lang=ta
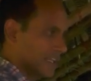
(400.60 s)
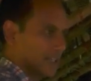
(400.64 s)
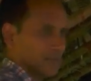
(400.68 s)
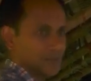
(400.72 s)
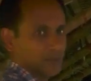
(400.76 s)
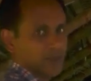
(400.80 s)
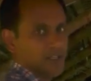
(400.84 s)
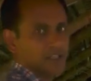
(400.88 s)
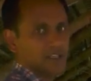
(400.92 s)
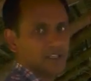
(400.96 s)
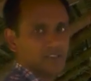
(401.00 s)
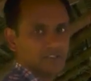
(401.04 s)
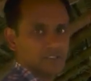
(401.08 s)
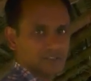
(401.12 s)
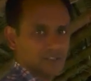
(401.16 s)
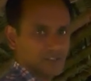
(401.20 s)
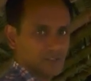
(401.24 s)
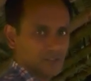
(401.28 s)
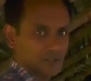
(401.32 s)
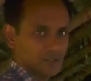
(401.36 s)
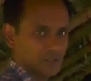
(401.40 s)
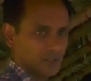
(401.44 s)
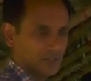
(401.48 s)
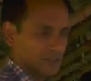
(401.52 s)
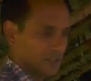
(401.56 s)
எளிதாக செய்கிற
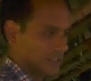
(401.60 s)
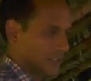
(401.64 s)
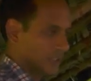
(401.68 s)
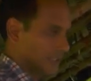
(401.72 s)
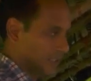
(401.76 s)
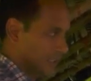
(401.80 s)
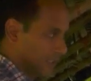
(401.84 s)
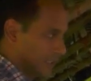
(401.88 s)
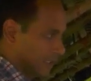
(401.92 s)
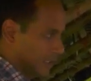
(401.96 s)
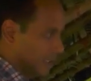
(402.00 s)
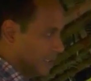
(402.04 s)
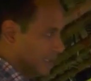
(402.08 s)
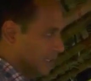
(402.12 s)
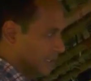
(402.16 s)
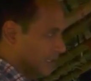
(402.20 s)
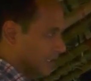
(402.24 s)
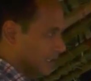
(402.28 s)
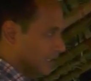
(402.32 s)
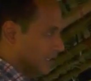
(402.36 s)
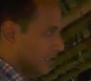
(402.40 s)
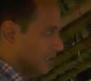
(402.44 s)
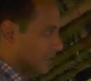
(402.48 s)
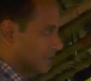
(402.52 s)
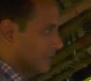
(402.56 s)
மாதிரி தான் வச்சுருக்குறோம்
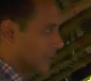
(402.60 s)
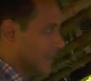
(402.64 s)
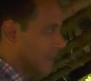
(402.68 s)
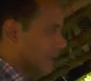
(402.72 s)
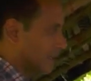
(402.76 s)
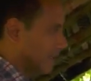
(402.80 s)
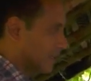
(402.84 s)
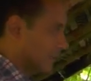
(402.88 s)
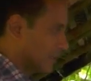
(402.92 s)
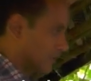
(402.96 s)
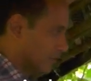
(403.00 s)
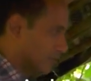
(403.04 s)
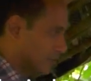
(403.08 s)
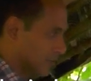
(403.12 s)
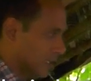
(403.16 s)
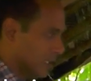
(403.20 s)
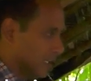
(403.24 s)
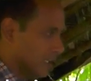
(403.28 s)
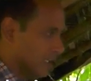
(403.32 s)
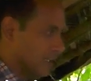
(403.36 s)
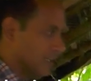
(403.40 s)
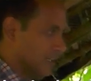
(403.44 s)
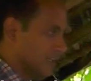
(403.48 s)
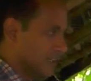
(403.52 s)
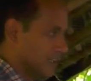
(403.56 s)
இது
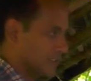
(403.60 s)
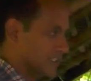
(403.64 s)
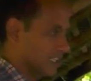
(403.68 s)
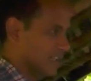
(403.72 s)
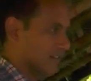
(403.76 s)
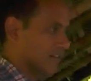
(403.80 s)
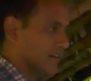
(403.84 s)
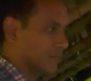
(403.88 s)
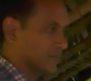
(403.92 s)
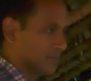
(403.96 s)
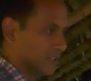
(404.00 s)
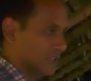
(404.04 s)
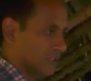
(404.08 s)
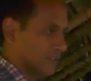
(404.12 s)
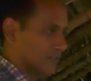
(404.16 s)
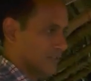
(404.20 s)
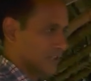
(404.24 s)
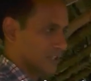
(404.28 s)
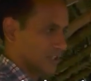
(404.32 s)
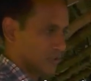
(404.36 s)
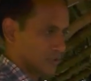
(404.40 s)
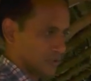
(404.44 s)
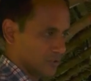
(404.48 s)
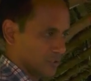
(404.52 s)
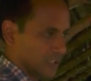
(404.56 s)
தயாரானோடனே
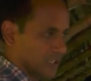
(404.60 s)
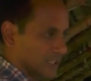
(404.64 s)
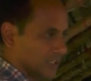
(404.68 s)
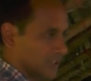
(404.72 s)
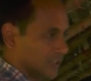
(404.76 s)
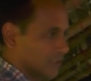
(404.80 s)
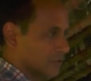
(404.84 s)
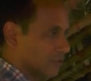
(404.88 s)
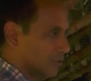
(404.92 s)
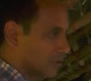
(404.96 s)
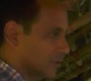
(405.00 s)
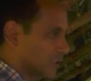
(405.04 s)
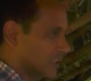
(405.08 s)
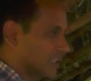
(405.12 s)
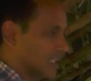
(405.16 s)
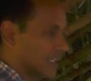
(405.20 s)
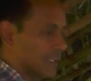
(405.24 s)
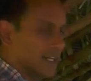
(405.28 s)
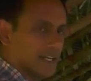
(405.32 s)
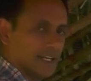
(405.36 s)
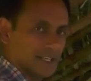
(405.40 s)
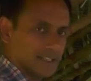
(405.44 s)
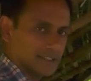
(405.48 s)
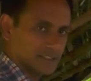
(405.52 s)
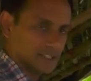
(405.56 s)
ஜீவாமிரதம் விடணும் அல்லது
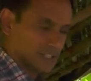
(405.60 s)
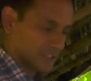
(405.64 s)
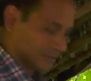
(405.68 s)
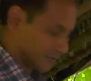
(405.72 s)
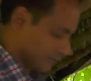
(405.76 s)
நொதித்த